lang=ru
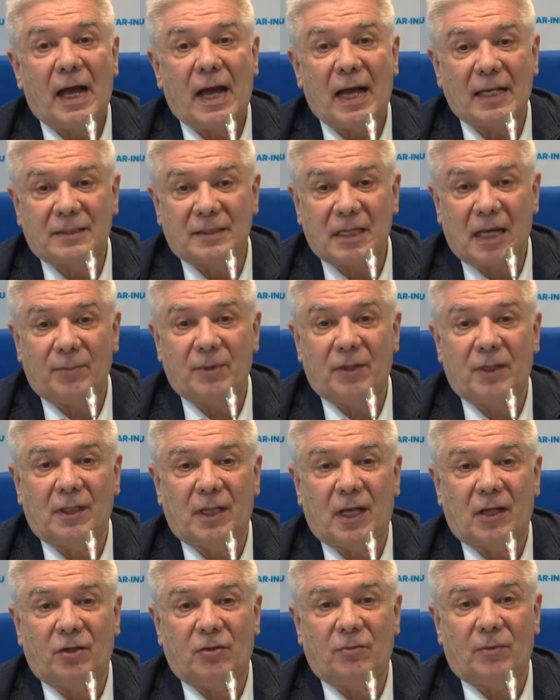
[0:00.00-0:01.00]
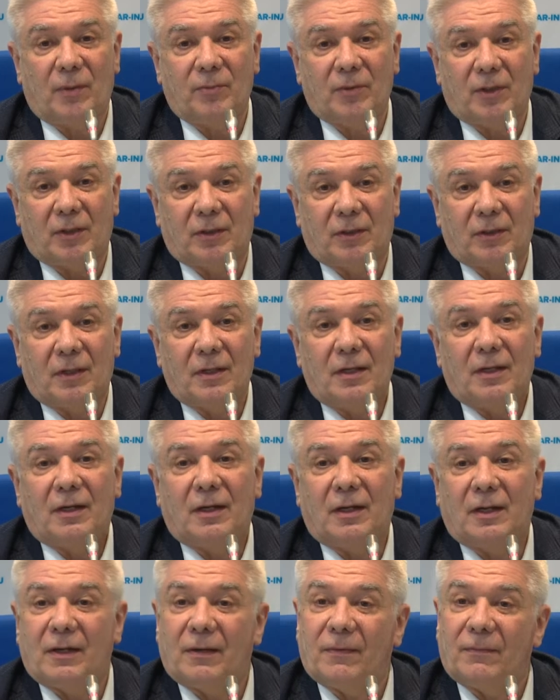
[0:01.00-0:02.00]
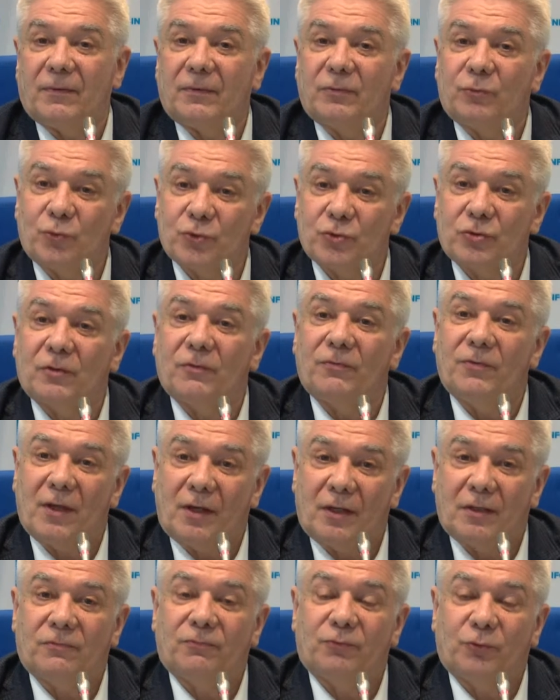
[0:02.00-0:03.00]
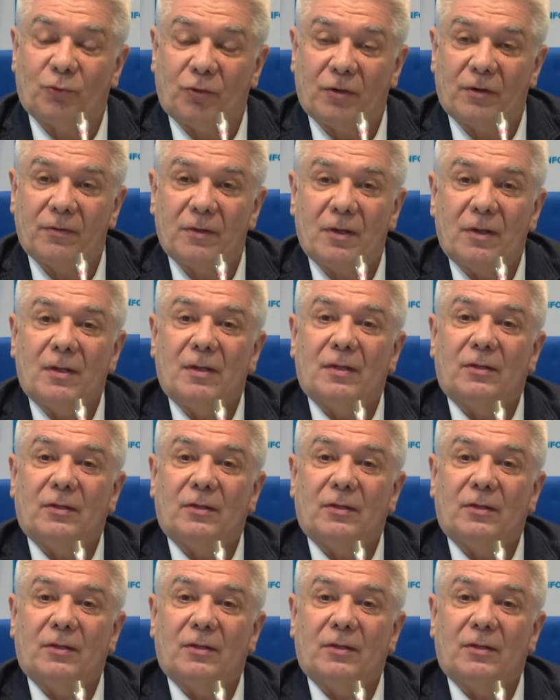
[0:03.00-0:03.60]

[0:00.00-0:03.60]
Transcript: А самый главный момент – а, нужно верить в то,